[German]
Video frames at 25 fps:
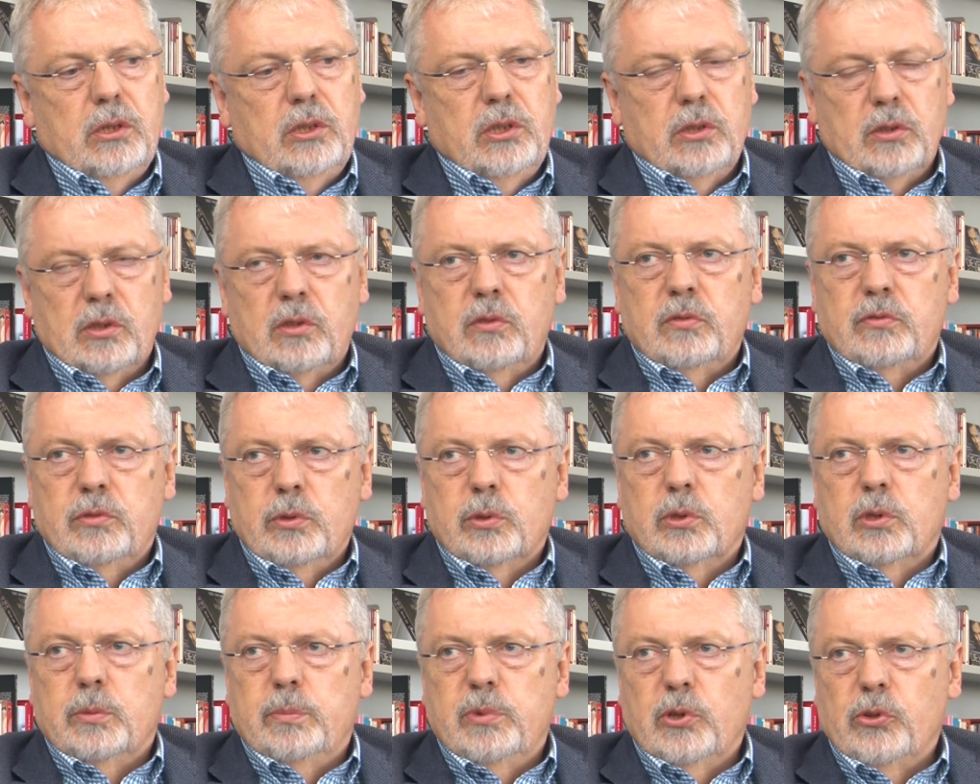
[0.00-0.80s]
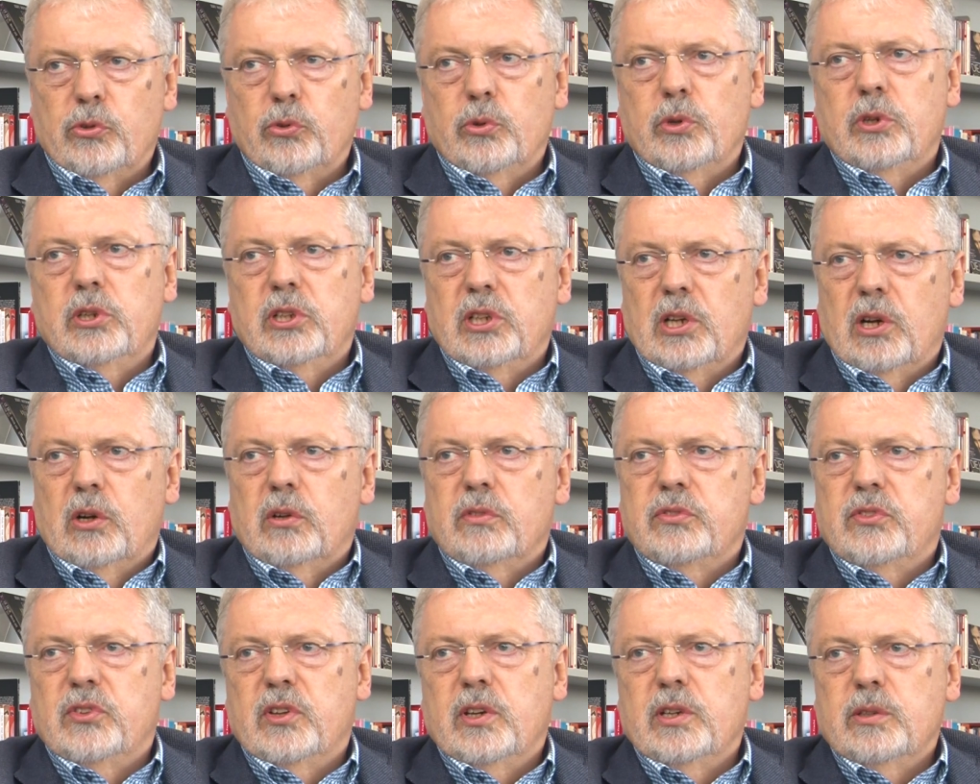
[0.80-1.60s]
Ich führe persönliche
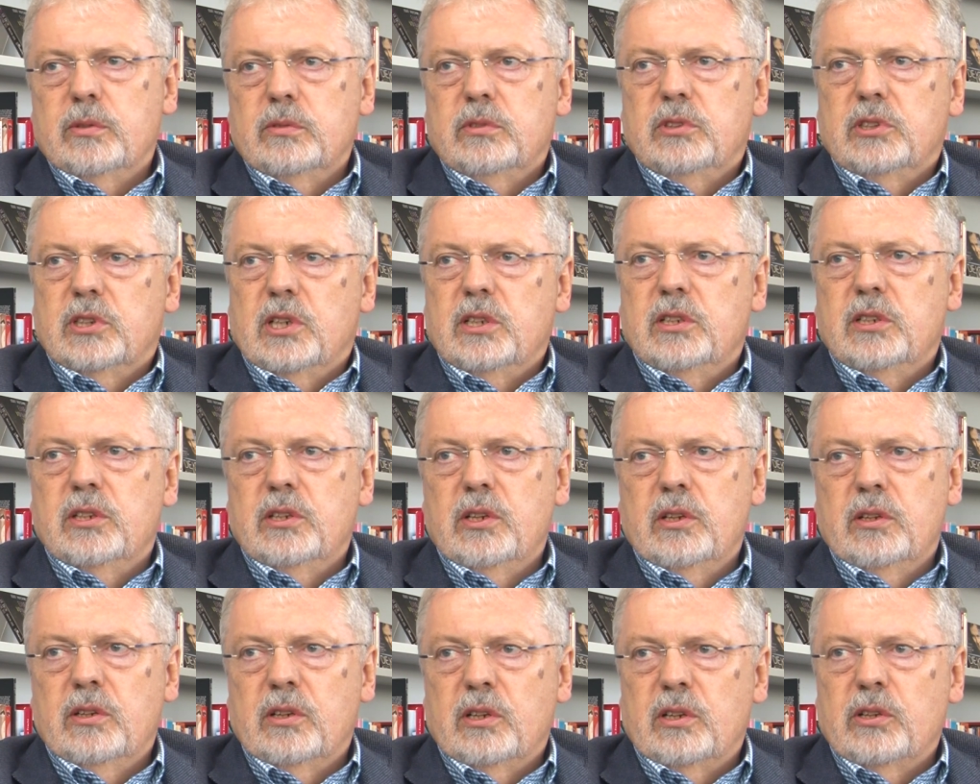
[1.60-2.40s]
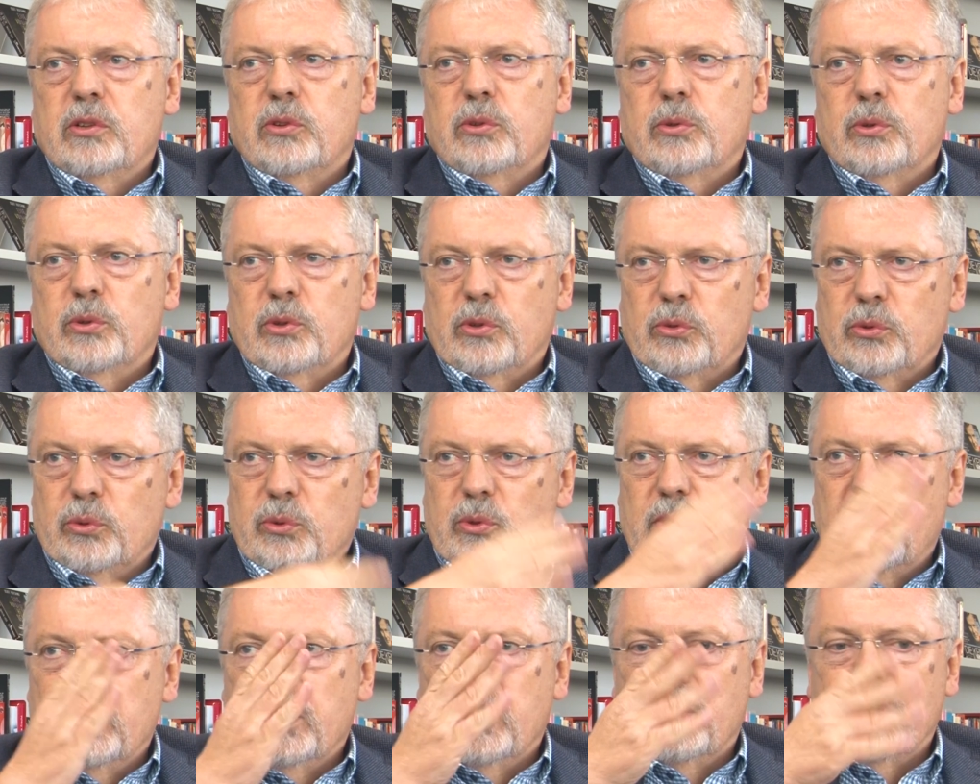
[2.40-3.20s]
Aufzeichnungen. Ich kann Ihnen also
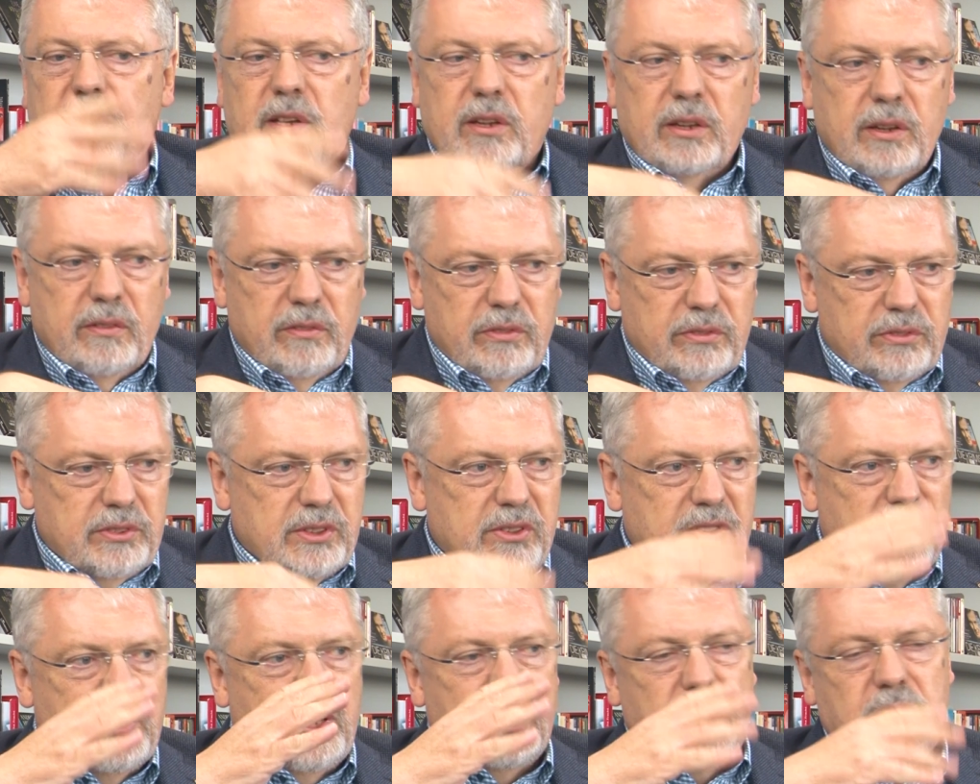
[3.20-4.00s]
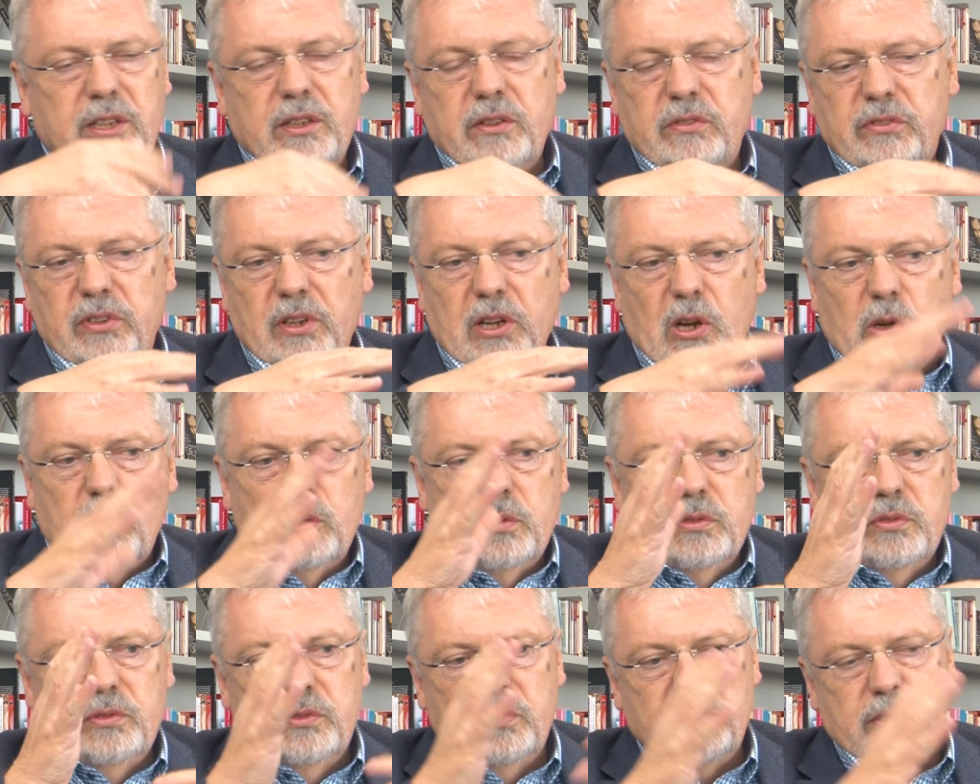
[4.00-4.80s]
so einen zeitlichen
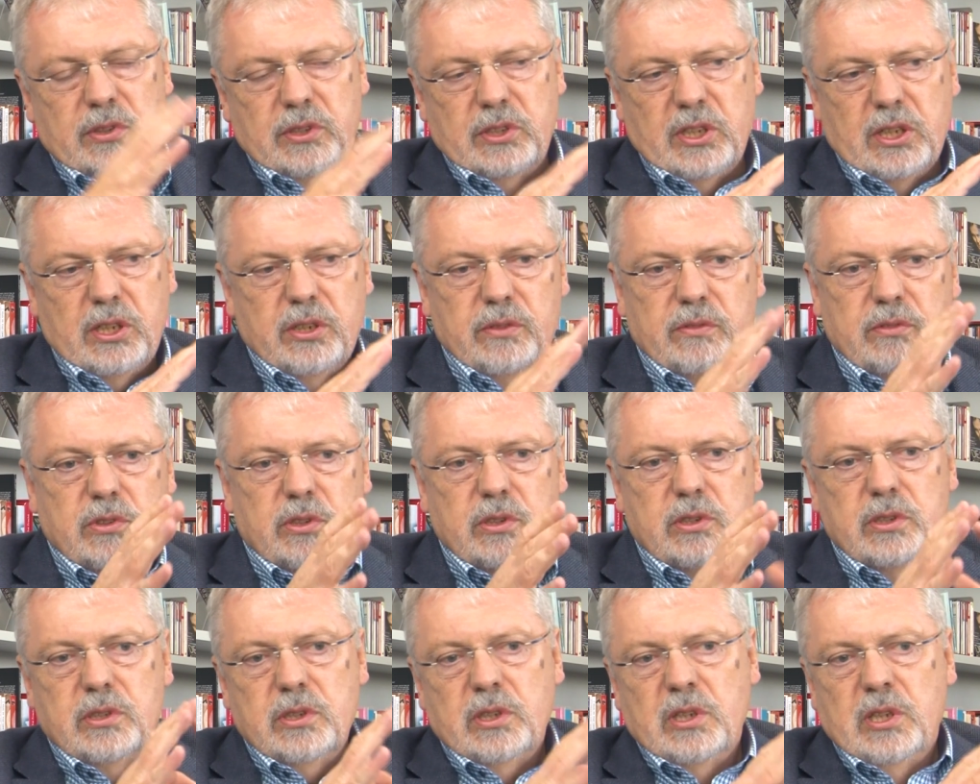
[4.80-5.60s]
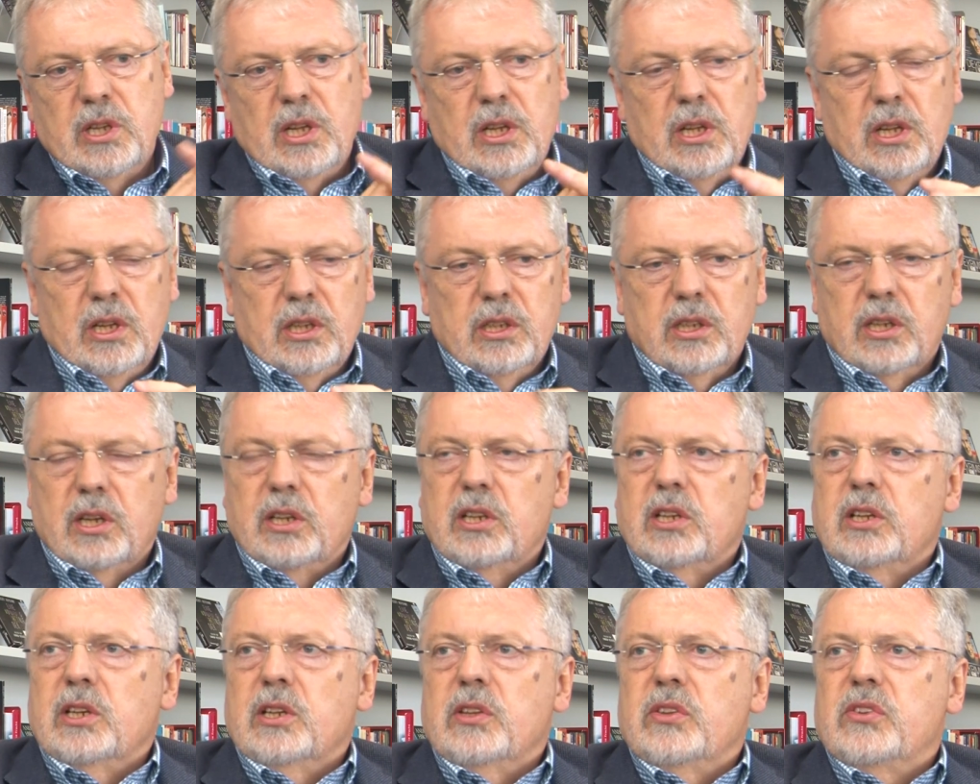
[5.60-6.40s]
Verlauf jede Woche
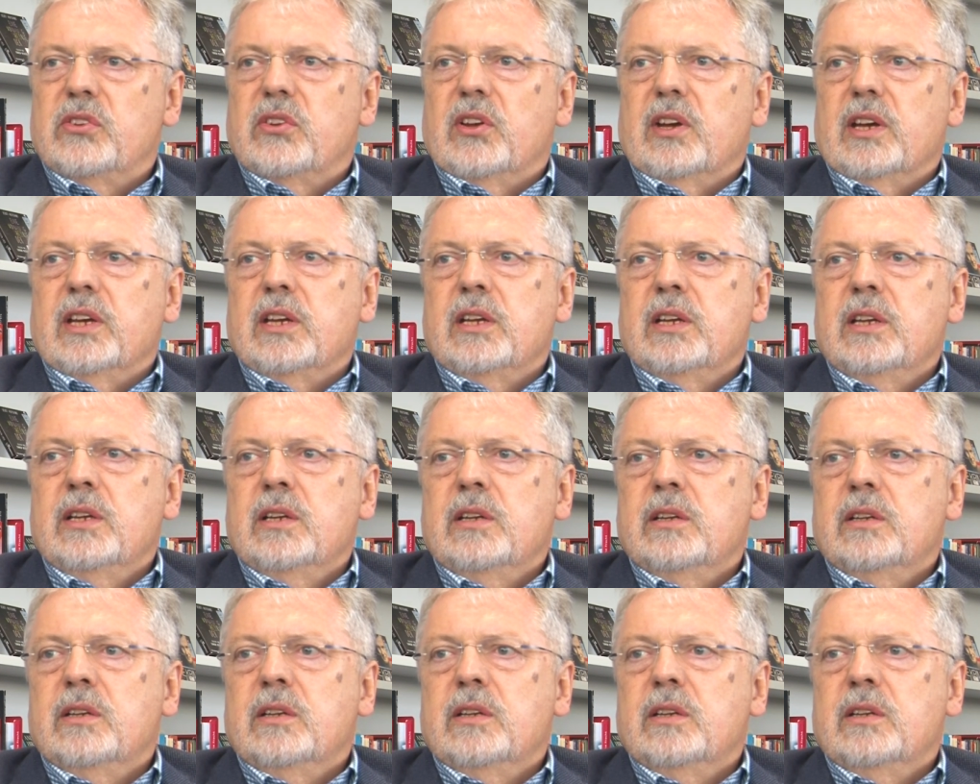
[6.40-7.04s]
kann ich Ihnen zeigen.